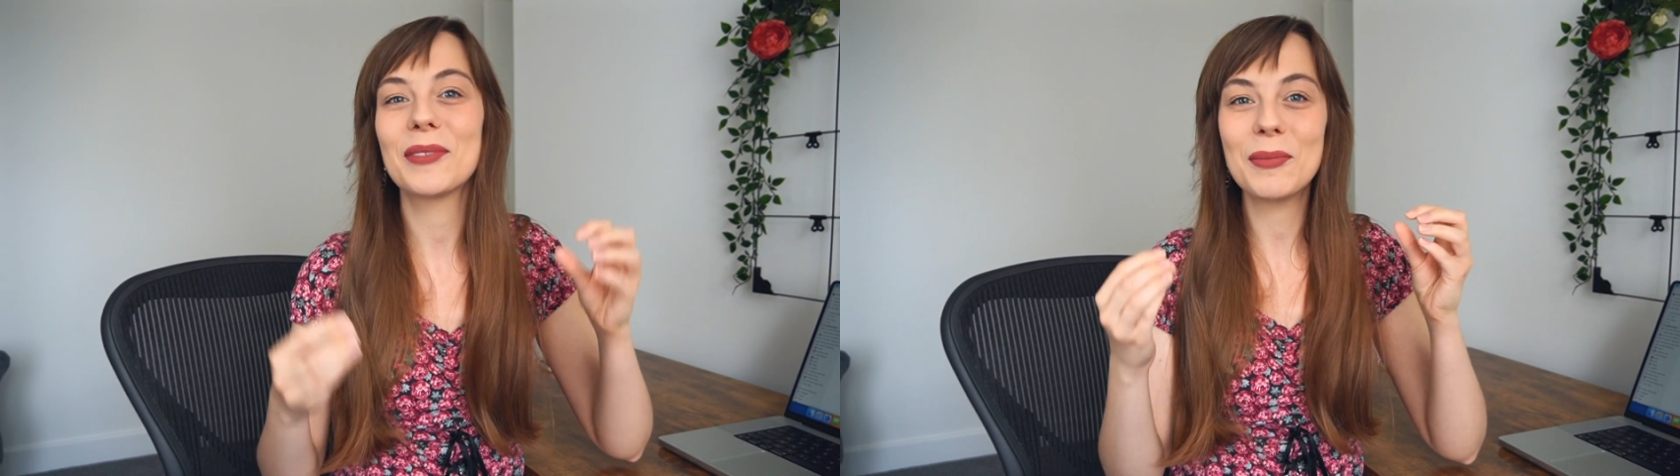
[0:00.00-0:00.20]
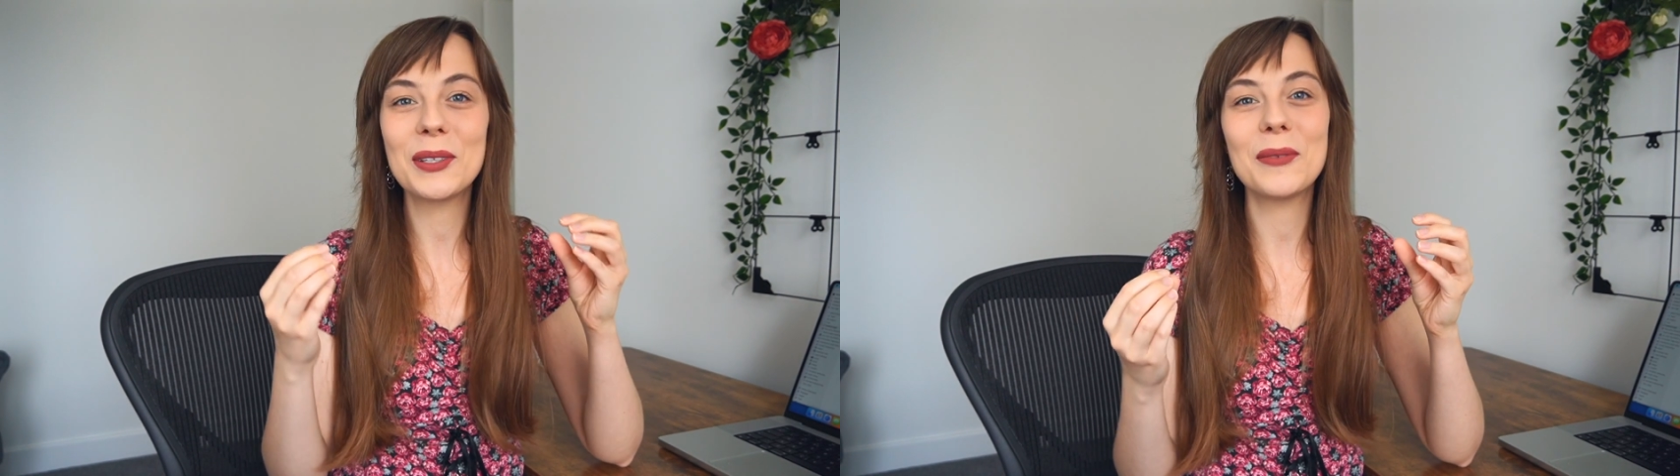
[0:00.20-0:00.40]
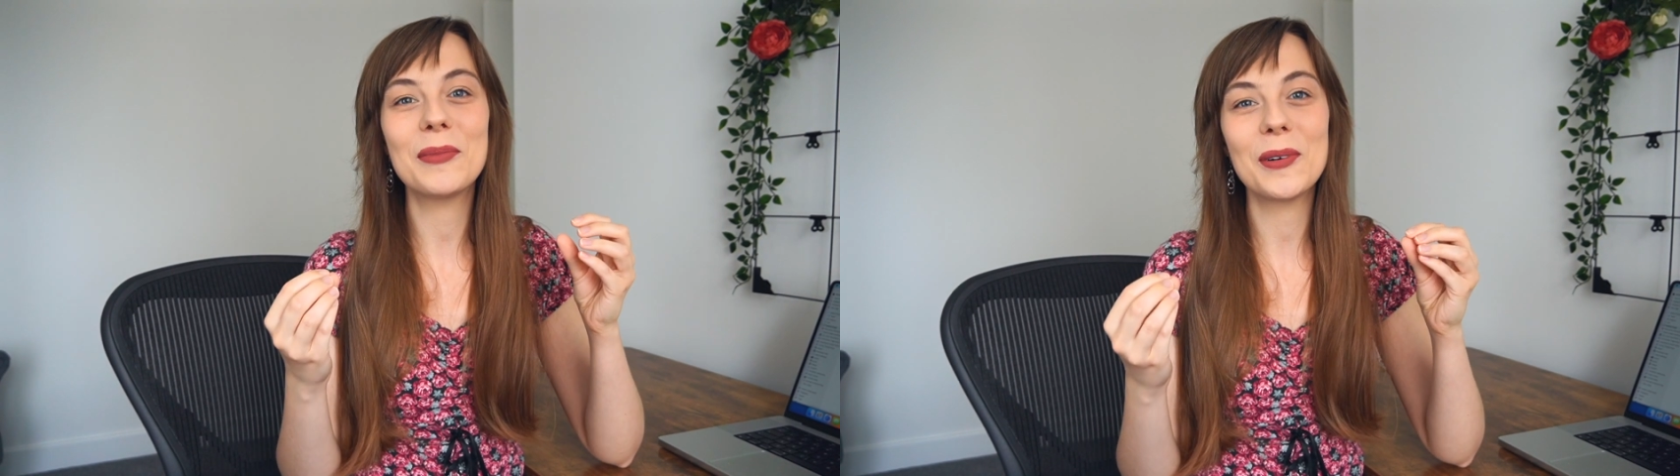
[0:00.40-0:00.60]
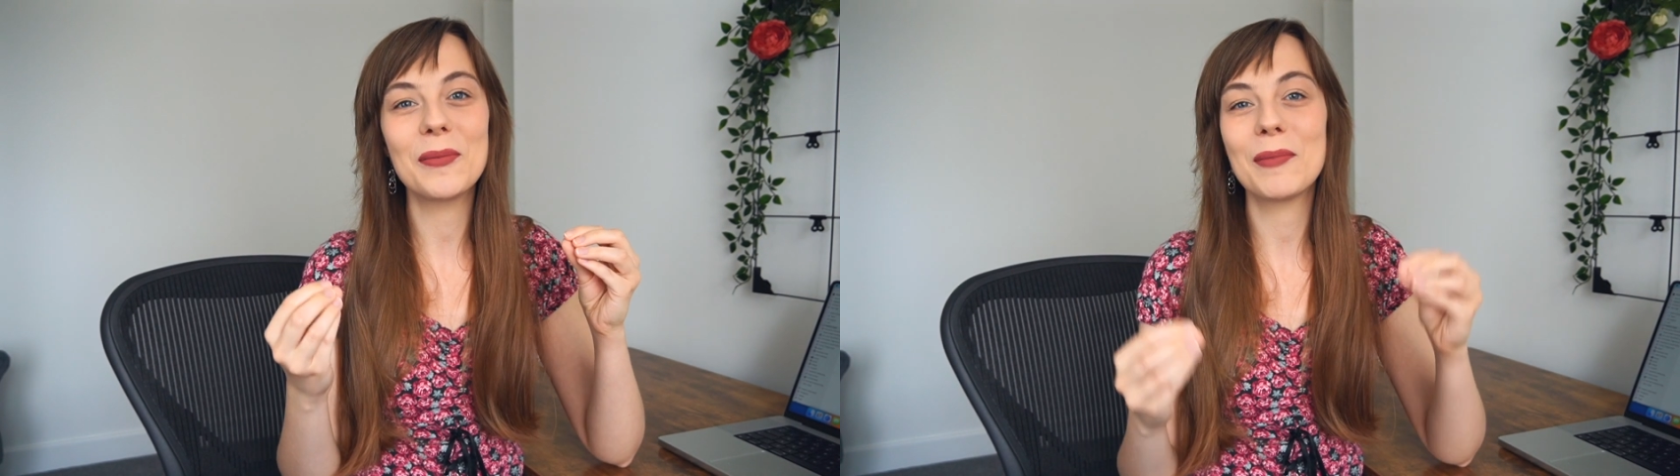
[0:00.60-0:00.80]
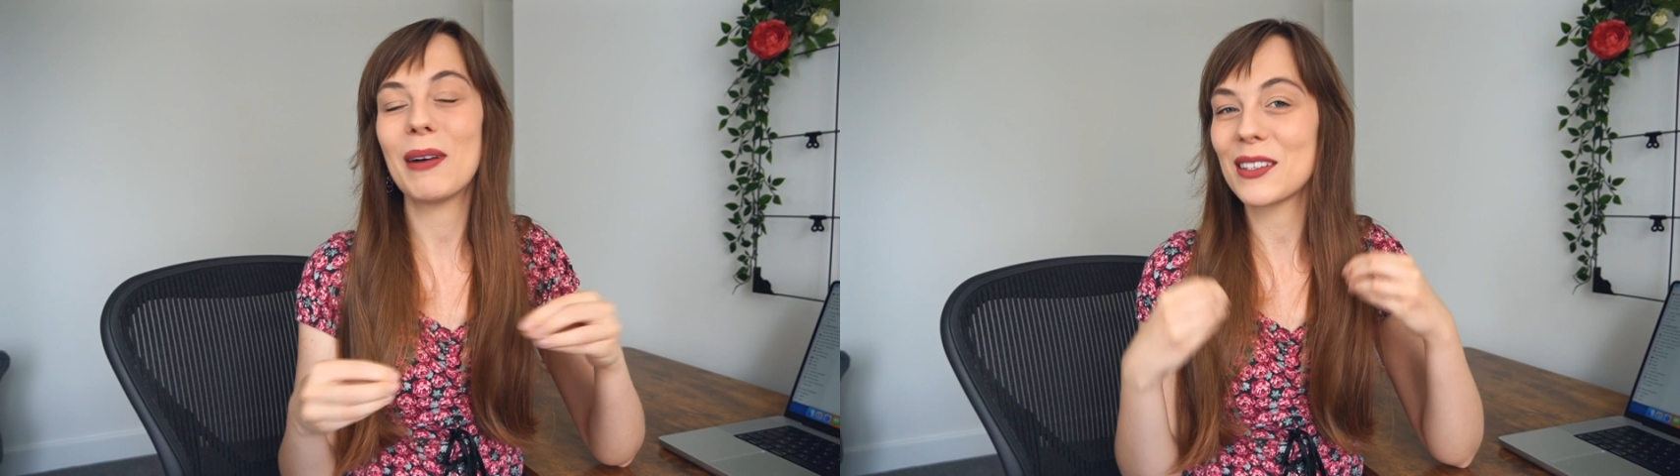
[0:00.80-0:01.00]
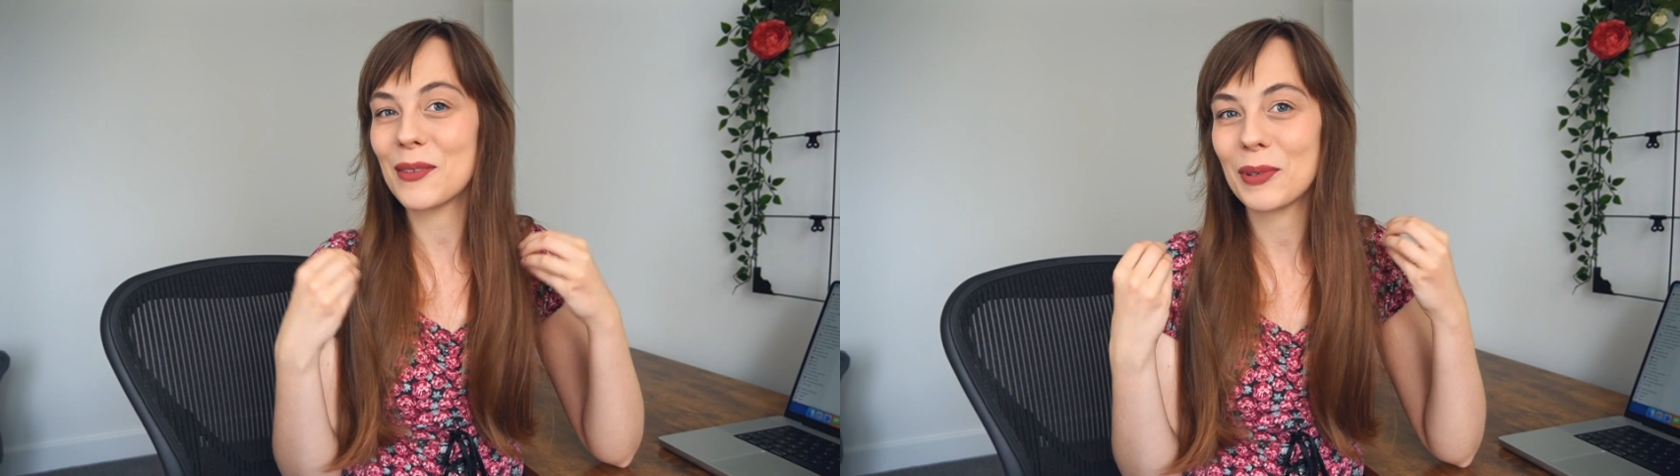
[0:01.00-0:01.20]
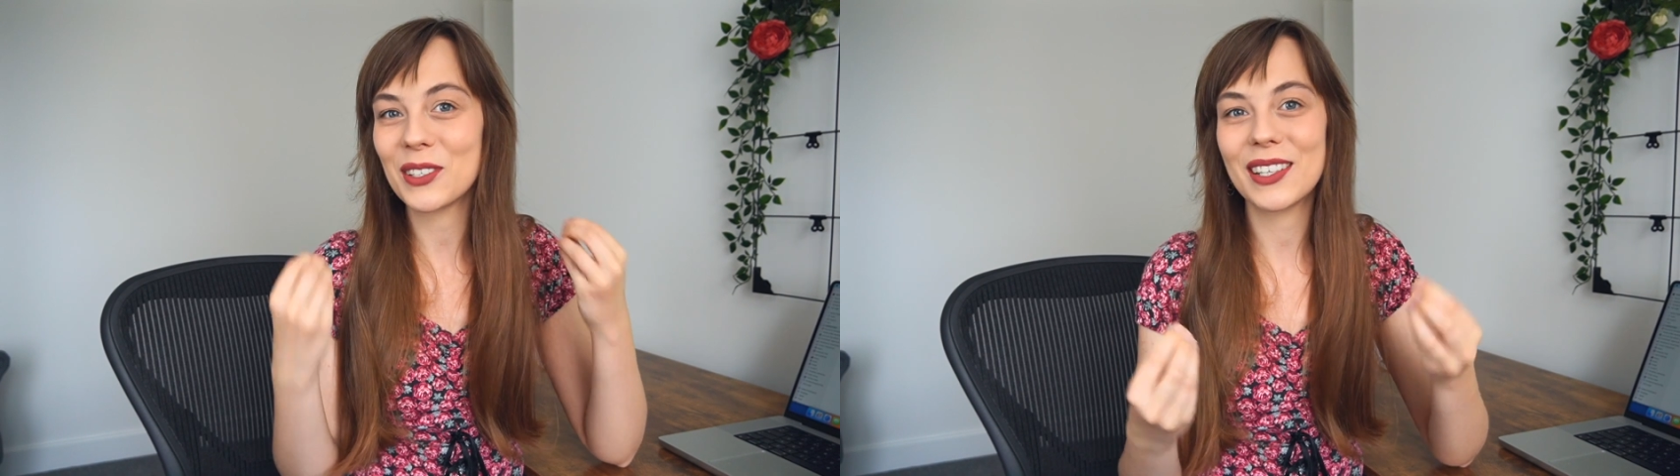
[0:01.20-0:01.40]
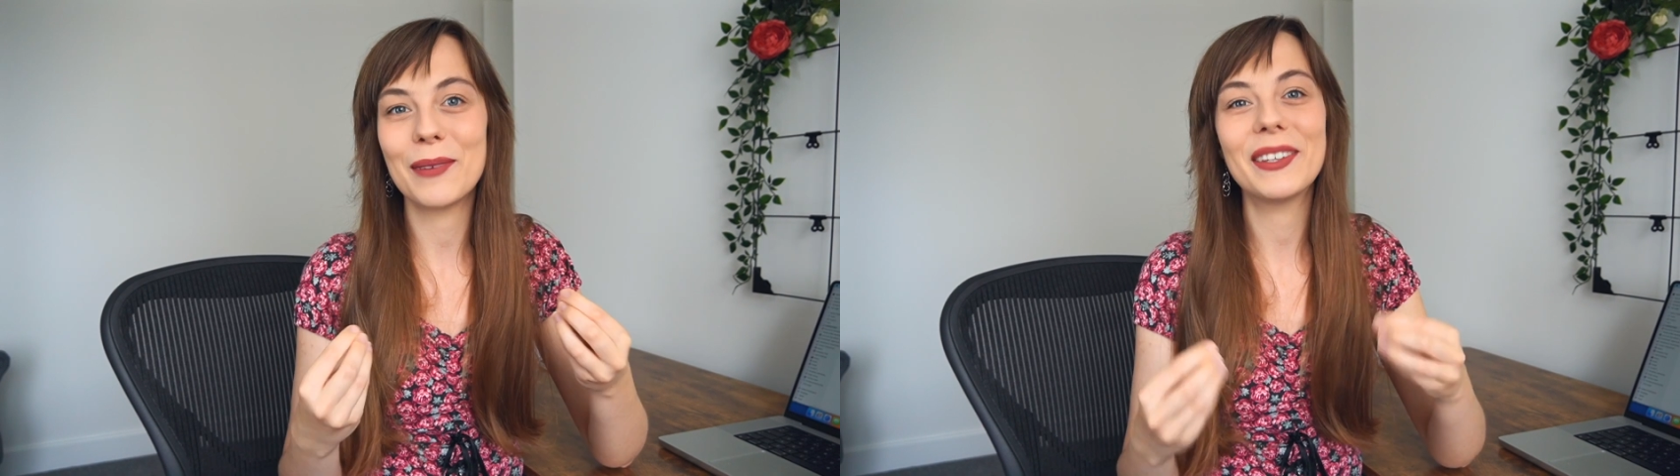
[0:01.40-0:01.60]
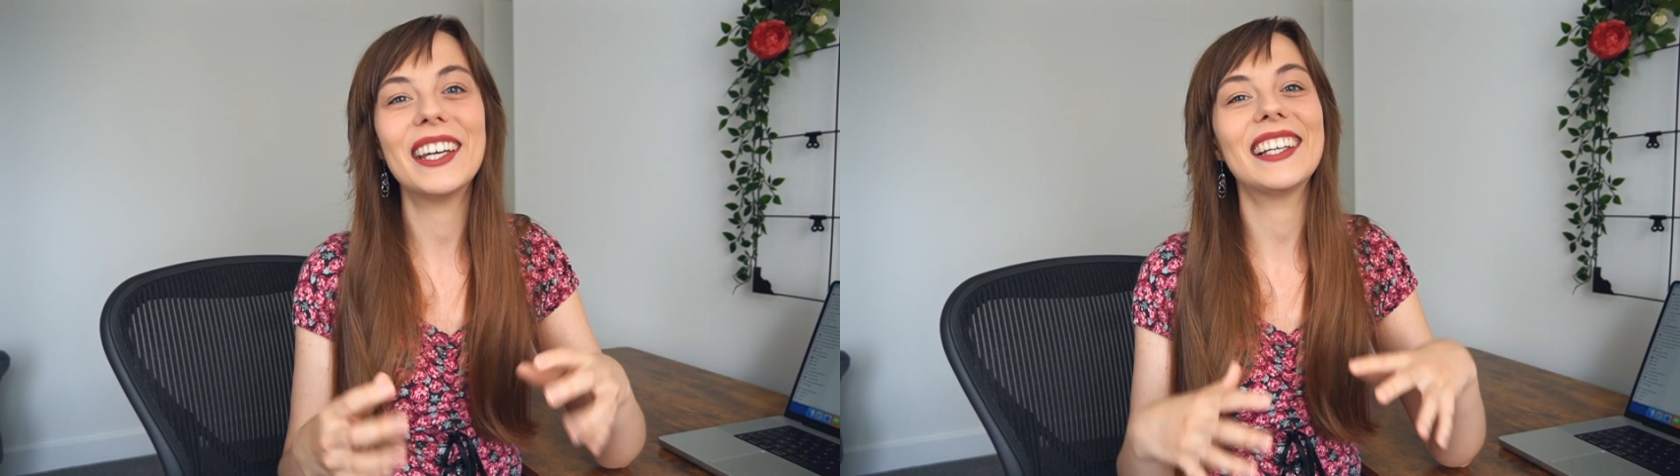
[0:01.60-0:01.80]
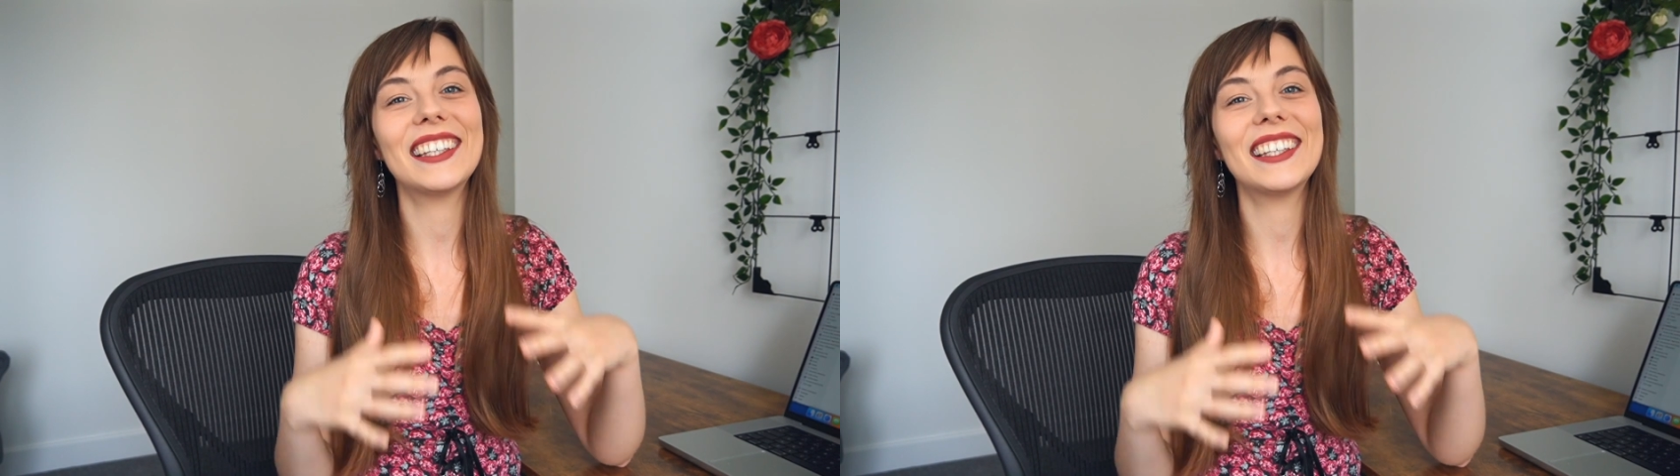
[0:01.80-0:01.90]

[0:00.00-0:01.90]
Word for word: no bo to było mi bardzo potrzebne